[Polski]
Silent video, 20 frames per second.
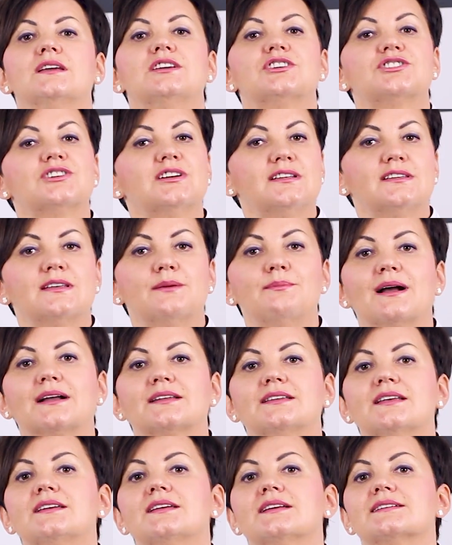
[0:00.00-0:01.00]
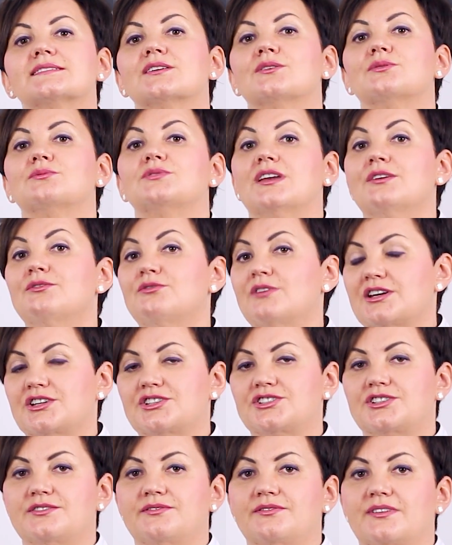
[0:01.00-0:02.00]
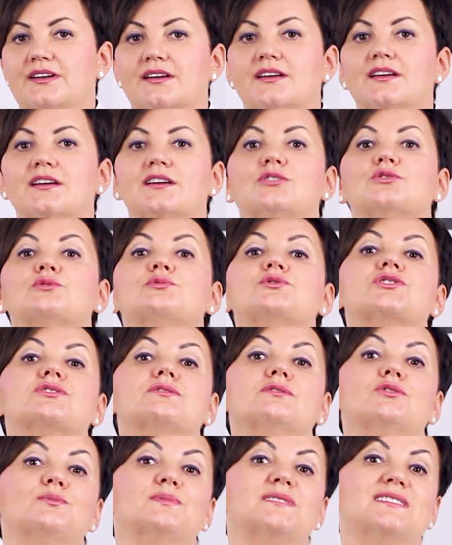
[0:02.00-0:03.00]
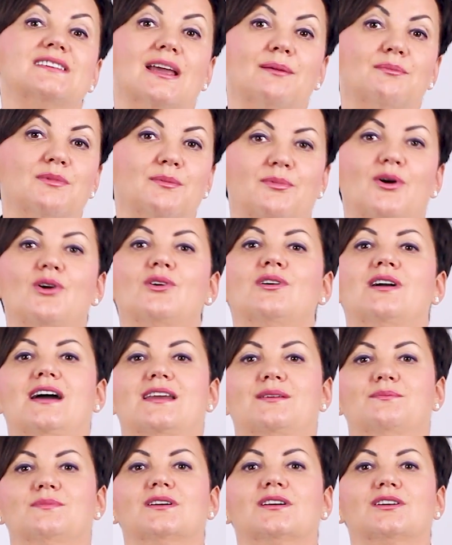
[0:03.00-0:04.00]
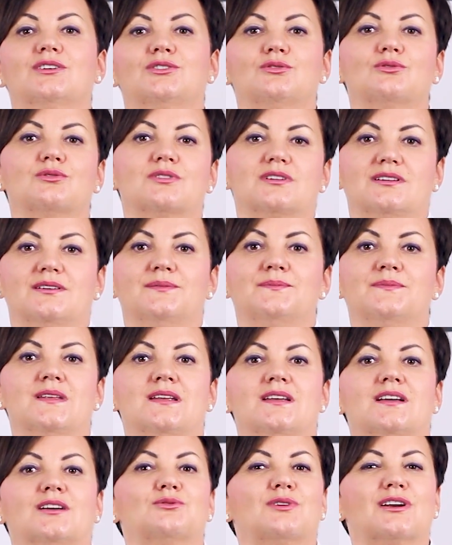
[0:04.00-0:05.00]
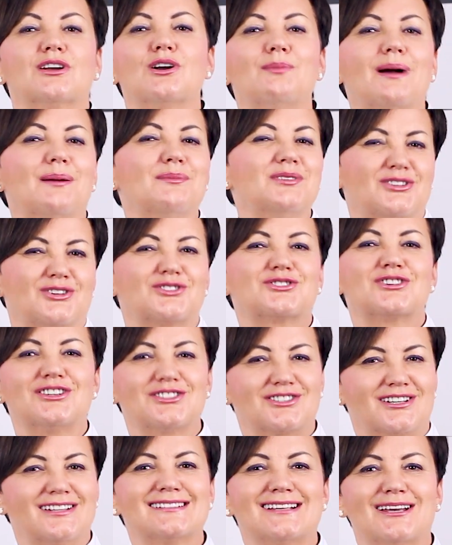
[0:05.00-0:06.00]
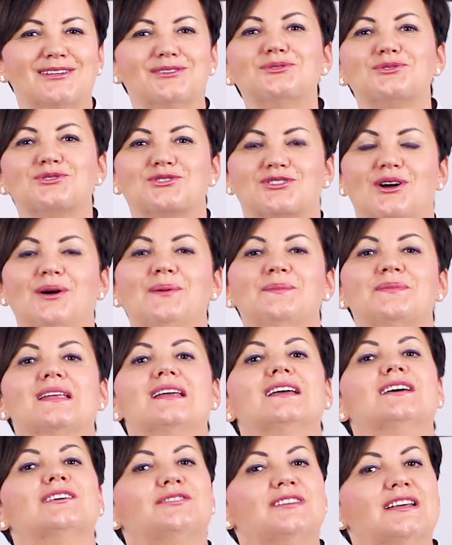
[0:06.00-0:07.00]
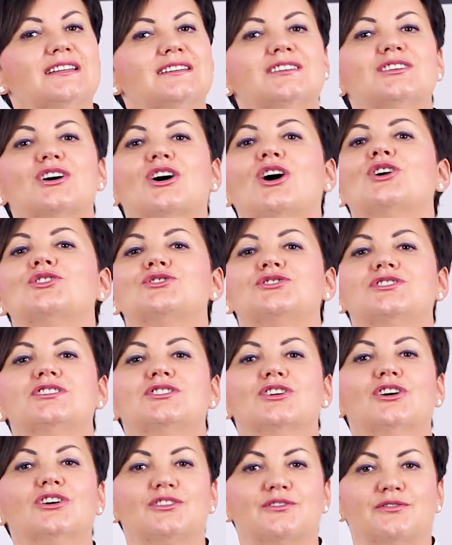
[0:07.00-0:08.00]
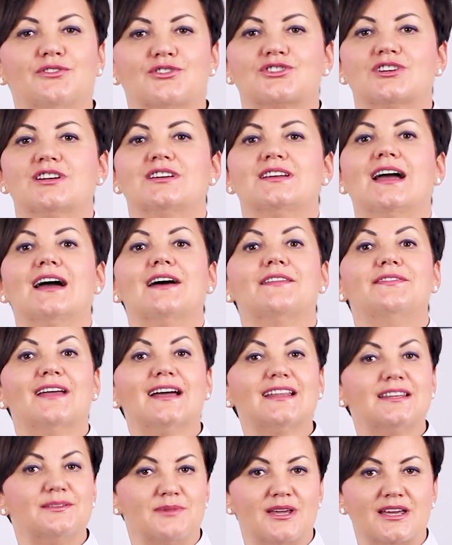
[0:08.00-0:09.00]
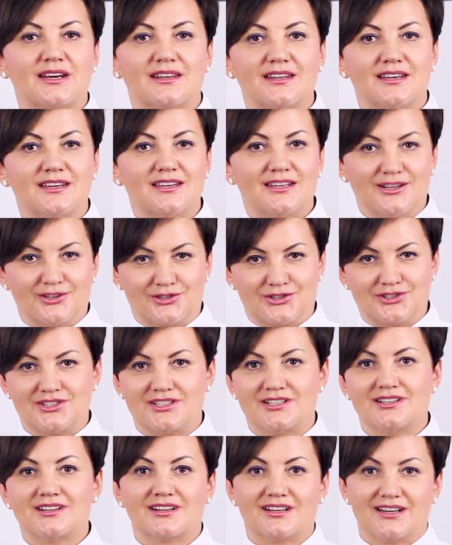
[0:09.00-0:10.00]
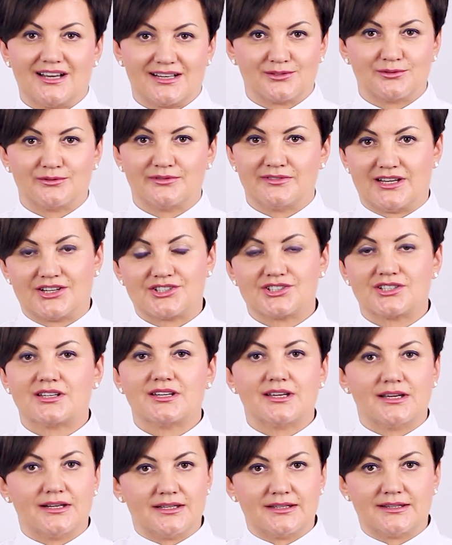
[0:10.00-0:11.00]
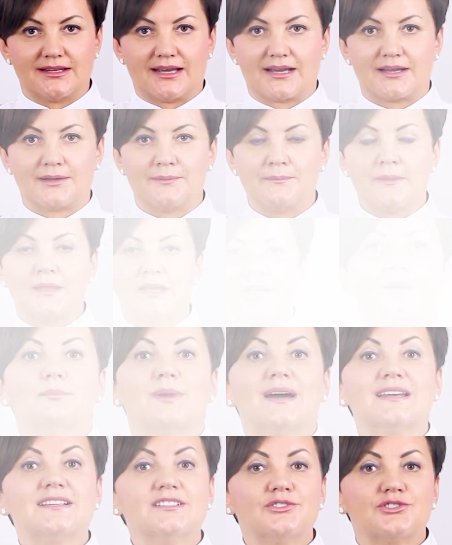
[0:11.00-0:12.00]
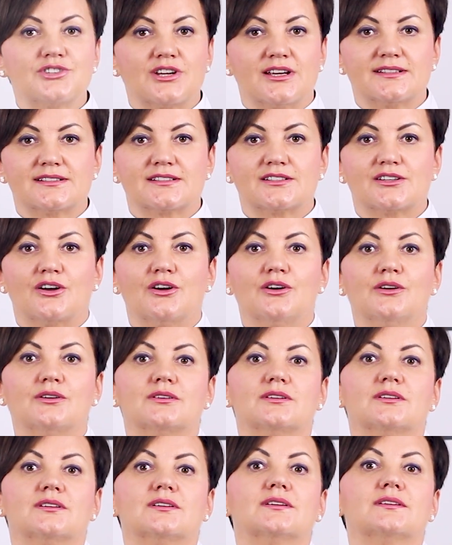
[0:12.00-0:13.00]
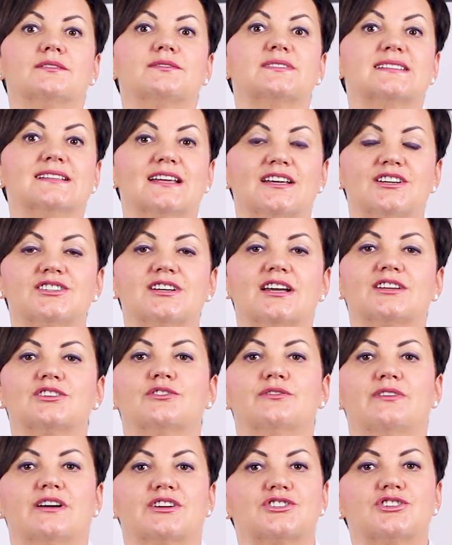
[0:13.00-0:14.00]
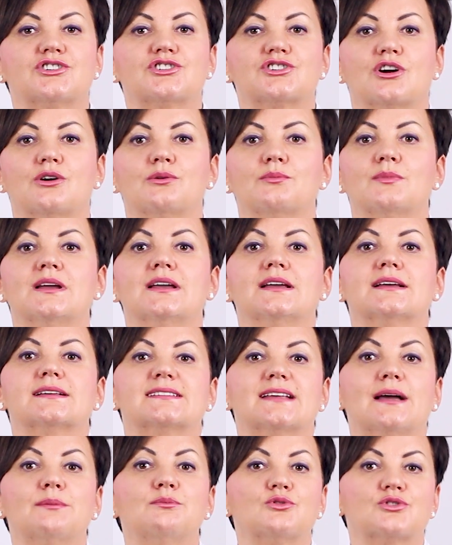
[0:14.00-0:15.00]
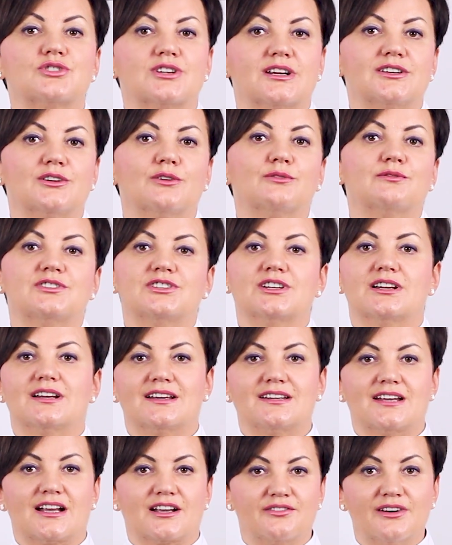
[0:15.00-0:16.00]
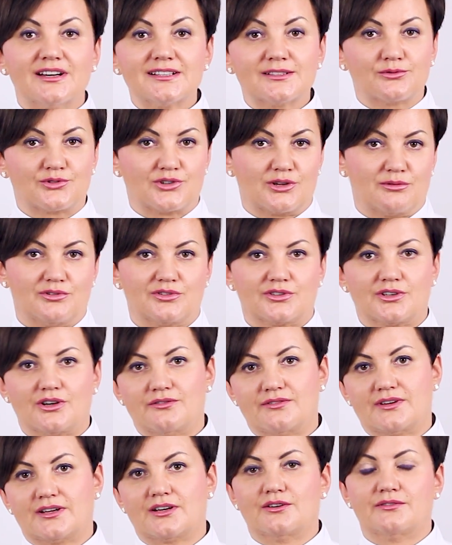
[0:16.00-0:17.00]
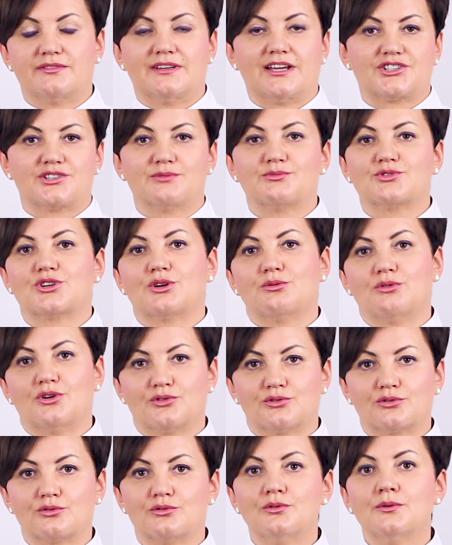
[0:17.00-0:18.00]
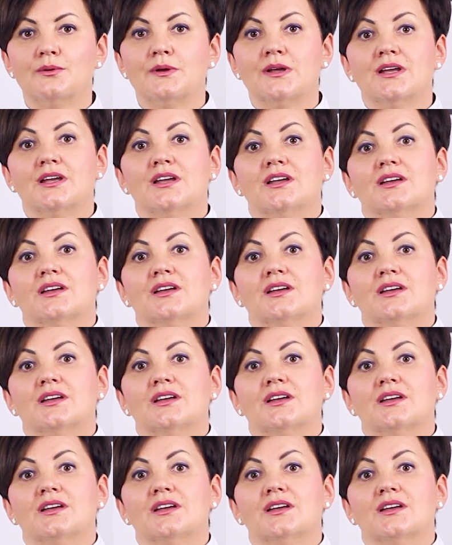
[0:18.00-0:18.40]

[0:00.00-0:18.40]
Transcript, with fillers: Jeżeli te bakterie są niewłaściwie lub, lub zjemy pokarm, który, którego mamy troszeczkę za dużo, wtedy dochodzi do otworzenia nadmiernej ilości gazów w naszych jelitach. Bardzo często y, wzdęcia towarzyszą zaburzeniom wydzielania kwasu żołądkowego w naszym żołądku,